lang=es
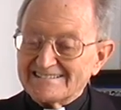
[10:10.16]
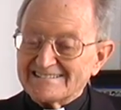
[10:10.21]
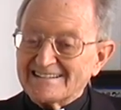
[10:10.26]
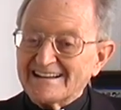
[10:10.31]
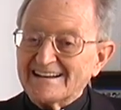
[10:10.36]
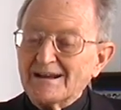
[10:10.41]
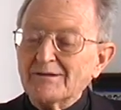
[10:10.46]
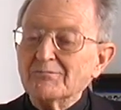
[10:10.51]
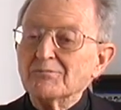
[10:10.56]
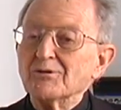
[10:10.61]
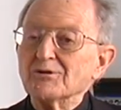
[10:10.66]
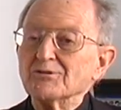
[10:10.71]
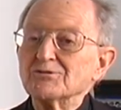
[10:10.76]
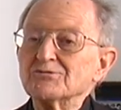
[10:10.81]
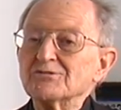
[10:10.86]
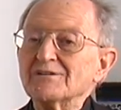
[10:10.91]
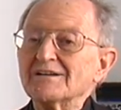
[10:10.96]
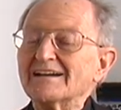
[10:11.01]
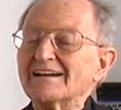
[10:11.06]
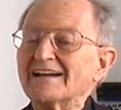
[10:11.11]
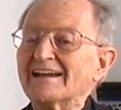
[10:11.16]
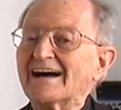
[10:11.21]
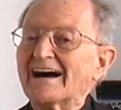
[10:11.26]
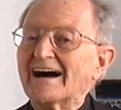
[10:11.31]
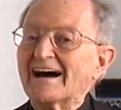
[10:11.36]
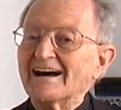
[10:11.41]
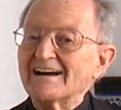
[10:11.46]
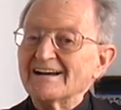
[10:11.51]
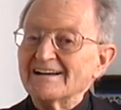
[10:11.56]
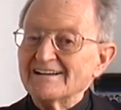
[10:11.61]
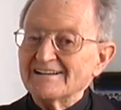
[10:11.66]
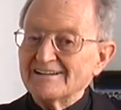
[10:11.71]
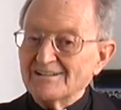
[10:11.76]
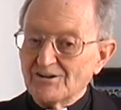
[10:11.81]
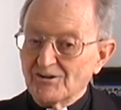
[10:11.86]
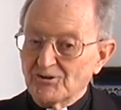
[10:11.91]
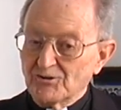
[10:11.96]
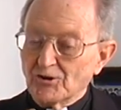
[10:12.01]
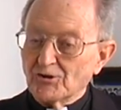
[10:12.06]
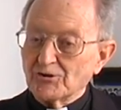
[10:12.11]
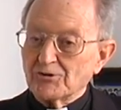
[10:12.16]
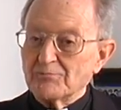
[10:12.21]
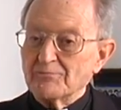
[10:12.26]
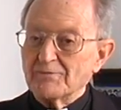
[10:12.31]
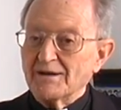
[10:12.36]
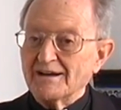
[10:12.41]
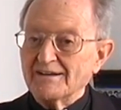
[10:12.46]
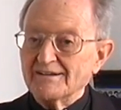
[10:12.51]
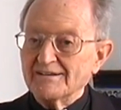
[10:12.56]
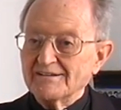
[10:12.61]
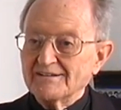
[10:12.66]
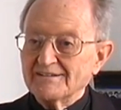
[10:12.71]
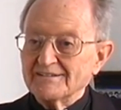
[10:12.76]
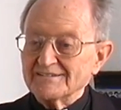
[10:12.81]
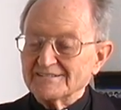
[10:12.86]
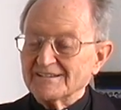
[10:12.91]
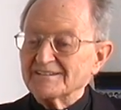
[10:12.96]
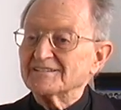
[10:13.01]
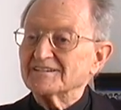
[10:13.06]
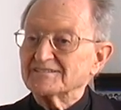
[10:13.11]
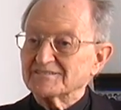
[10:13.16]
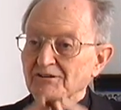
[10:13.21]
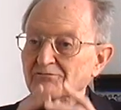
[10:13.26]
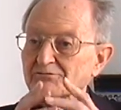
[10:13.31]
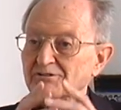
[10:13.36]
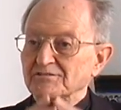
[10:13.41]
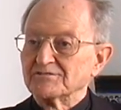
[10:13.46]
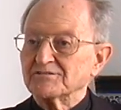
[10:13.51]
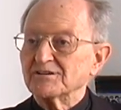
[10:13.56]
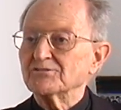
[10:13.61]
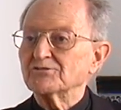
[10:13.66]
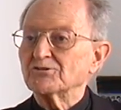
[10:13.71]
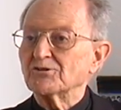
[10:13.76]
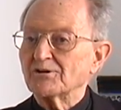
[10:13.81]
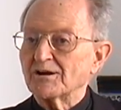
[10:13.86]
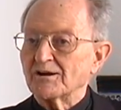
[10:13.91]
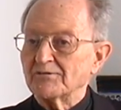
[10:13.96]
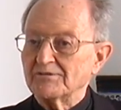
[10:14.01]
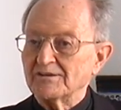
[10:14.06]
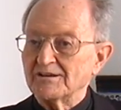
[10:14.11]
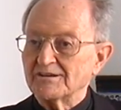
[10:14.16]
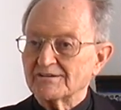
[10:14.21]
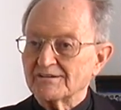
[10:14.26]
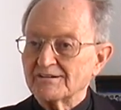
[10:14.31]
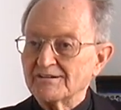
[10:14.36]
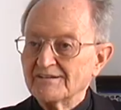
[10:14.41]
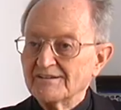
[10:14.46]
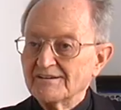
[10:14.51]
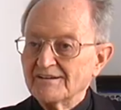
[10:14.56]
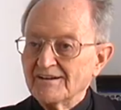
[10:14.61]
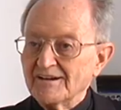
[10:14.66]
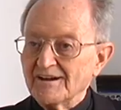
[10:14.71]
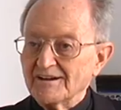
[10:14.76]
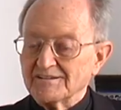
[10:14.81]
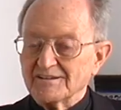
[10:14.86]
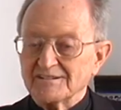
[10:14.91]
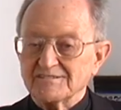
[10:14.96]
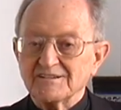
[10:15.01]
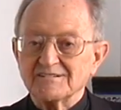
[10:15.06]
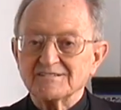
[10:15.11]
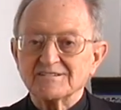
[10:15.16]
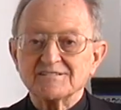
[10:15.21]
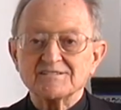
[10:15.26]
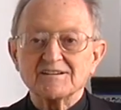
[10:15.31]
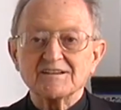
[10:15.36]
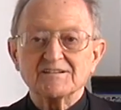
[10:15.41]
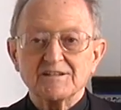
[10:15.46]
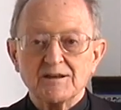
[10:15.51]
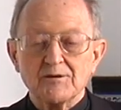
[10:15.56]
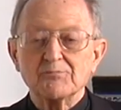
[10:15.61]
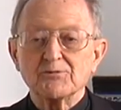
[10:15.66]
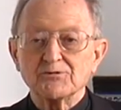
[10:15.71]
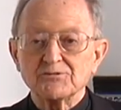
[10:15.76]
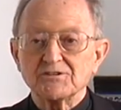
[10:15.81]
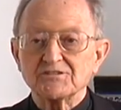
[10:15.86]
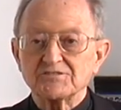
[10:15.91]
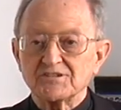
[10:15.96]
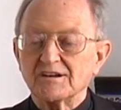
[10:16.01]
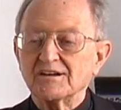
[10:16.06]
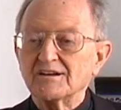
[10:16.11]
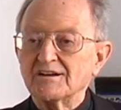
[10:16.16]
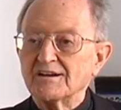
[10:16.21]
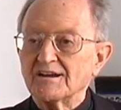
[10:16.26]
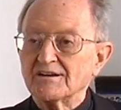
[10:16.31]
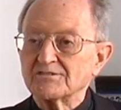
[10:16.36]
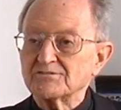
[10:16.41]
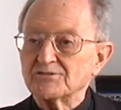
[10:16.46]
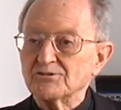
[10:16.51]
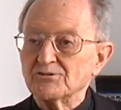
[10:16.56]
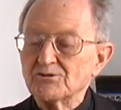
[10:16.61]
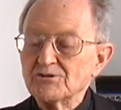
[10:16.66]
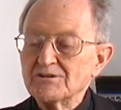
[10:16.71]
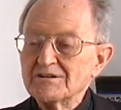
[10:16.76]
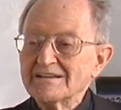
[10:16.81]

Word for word: tenemos la norma desde San Francisco Javier, es decir, desde tiempos de San Ignacio,